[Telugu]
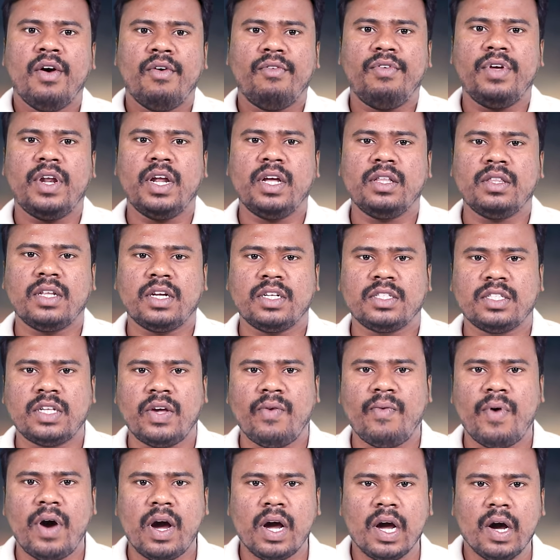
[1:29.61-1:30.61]
వీరేంద్ర
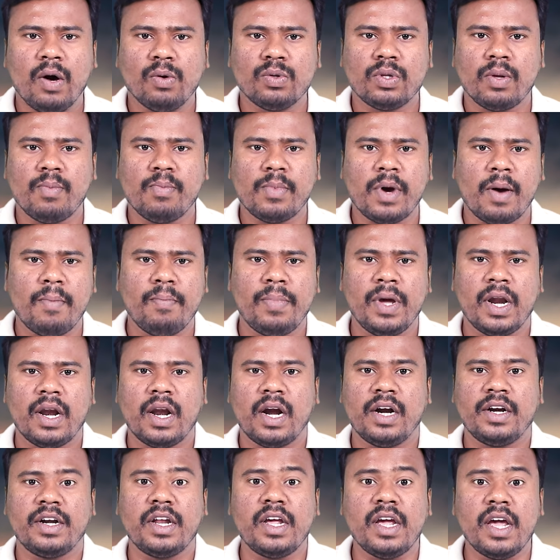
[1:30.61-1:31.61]
సేవా గౌతమ్ గంభీర్
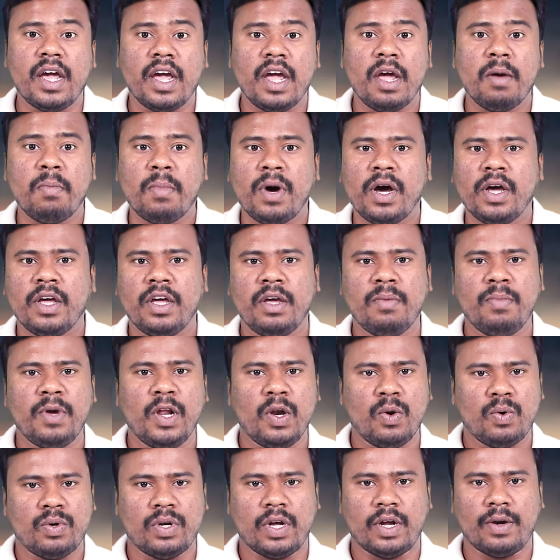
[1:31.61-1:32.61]
లాంటి హేమా
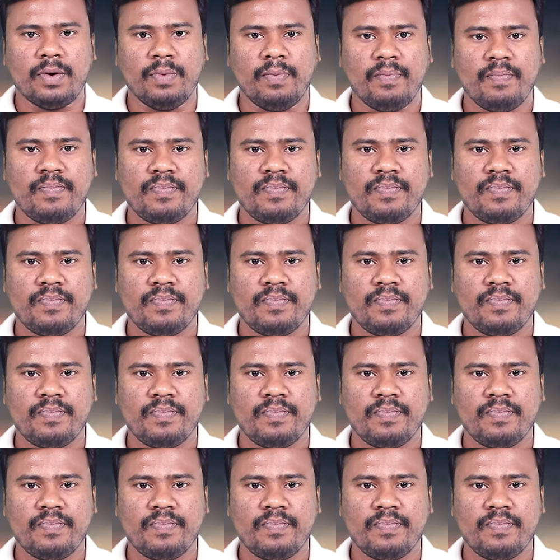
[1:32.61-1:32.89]
హేమీలు ఉన్నారు